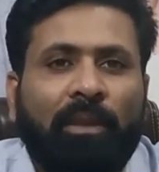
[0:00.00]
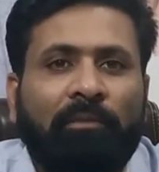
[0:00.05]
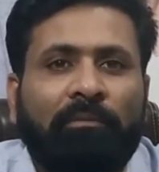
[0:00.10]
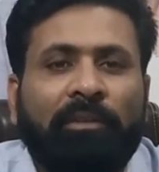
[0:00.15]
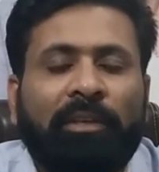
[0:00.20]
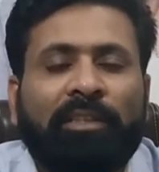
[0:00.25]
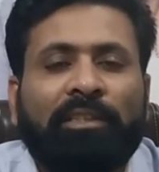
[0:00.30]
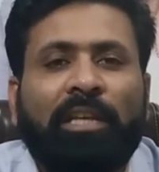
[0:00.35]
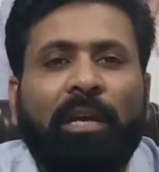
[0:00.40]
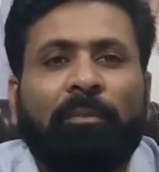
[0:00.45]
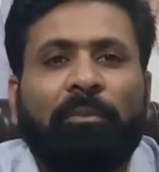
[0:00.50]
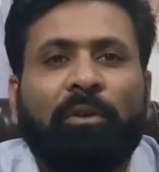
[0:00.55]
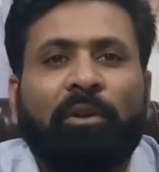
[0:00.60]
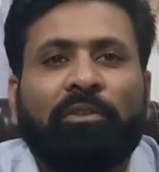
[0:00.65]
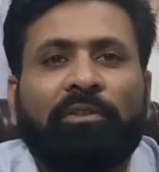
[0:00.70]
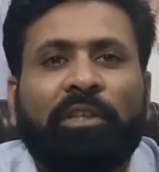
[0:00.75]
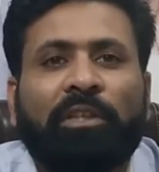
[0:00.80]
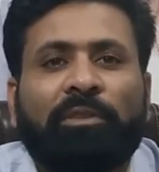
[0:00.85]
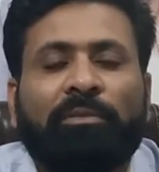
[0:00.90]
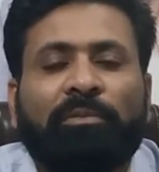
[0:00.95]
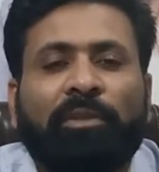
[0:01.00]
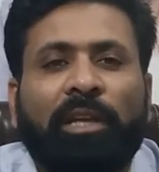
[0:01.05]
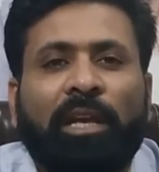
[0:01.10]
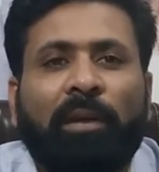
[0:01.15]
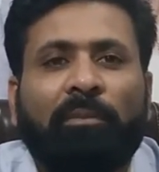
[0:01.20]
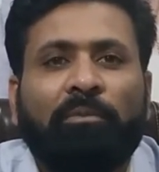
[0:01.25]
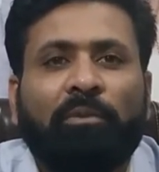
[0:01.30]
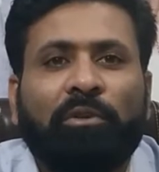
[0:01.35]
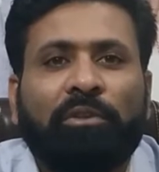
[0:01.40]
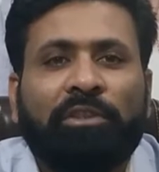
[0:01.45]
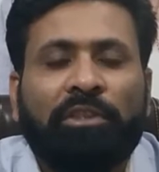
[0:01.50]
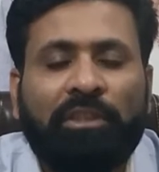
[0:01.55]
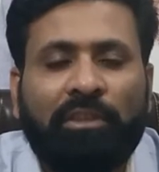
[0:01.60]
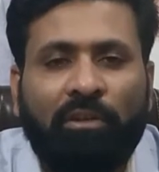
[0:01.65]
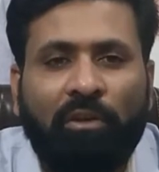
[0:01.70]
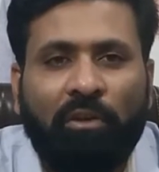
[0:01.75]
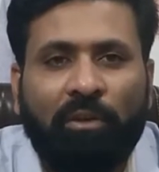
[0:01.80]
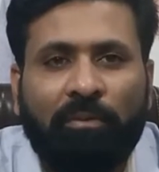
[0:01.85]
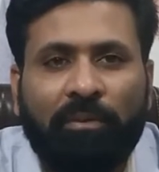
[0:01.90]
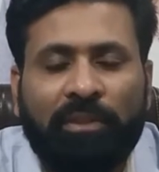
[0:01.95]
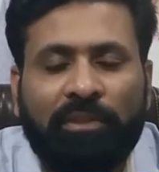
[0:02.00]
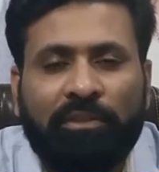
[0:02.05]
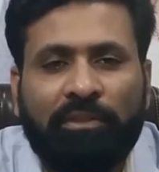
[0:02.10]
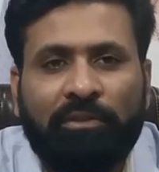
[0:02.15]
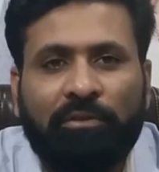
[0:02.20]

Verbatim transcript: वीज़ा प्रोसेस में आपको जिन डॉक्यूमेंट्स